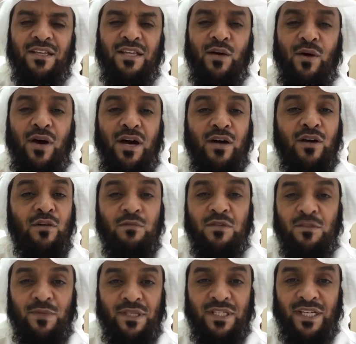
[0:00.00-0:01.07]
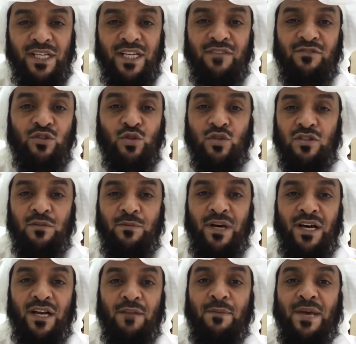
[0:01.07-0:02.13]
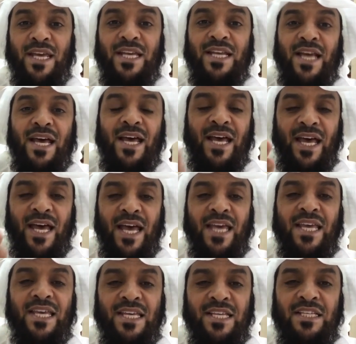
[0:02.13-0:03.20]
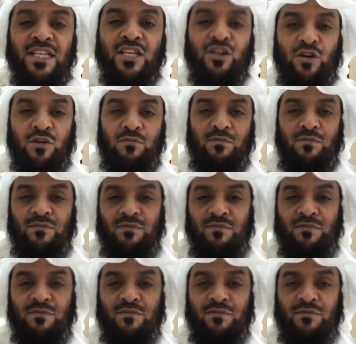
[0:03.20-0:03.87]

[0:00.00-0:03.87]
دواءكم يا جماعة الخير في سورة البقرة بين أيديكم